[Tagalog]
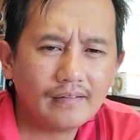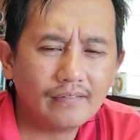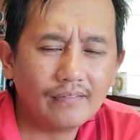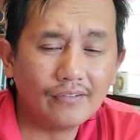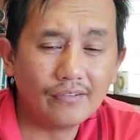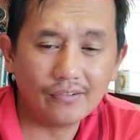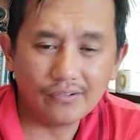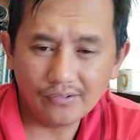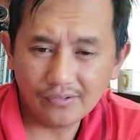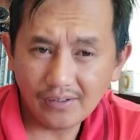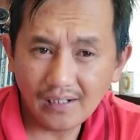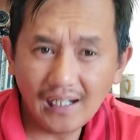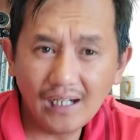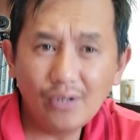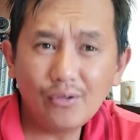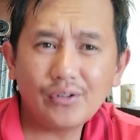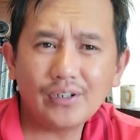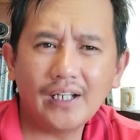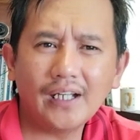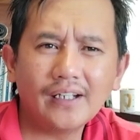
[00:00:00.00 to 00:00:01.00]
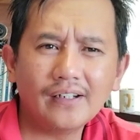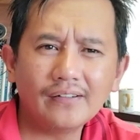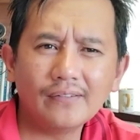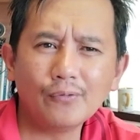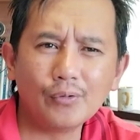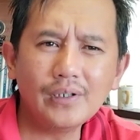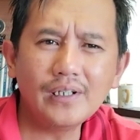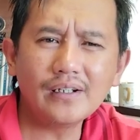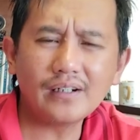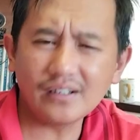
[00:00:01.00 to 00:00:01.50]
Oh, how
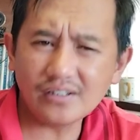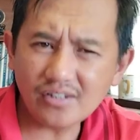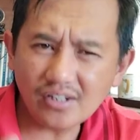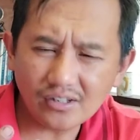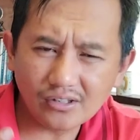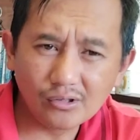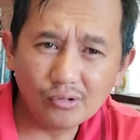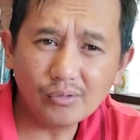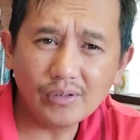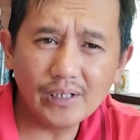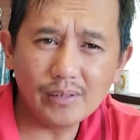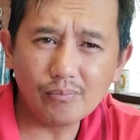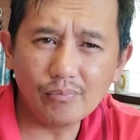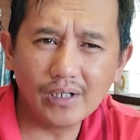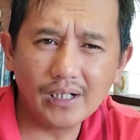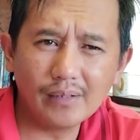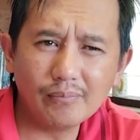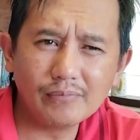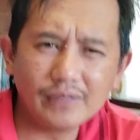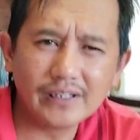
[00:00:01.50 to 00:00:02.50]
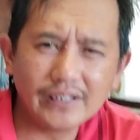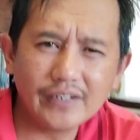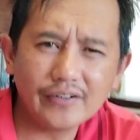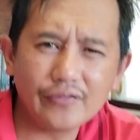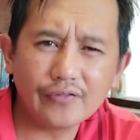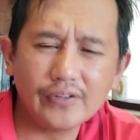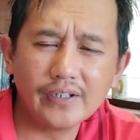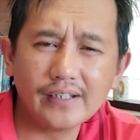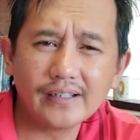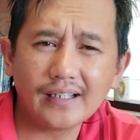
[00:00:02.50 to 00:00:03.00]
can we kasatno ay bagang
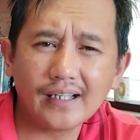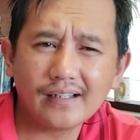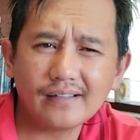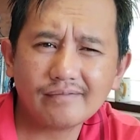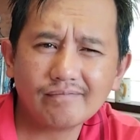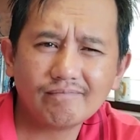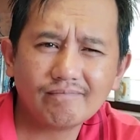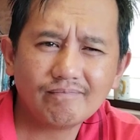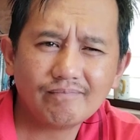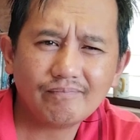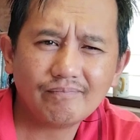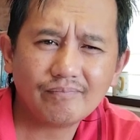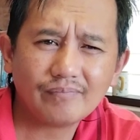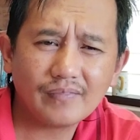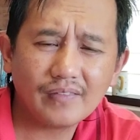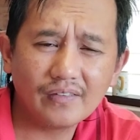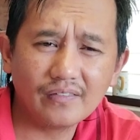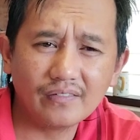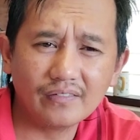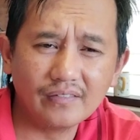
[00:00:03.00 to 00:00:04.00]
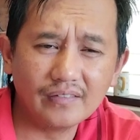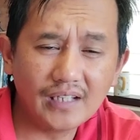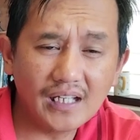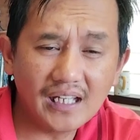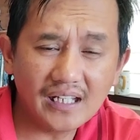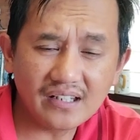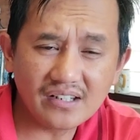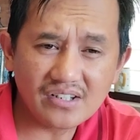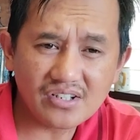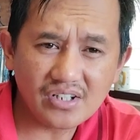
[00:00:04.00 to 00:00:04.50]
mag-gifted?
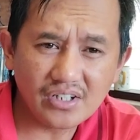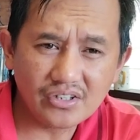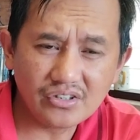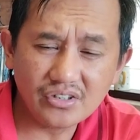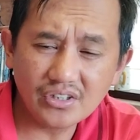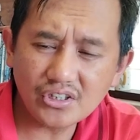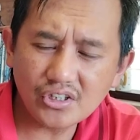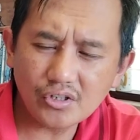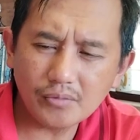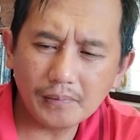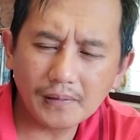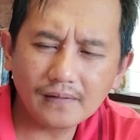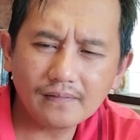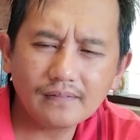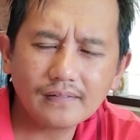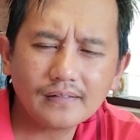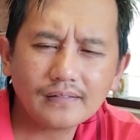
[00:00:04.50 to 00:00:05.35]
That is a judgment.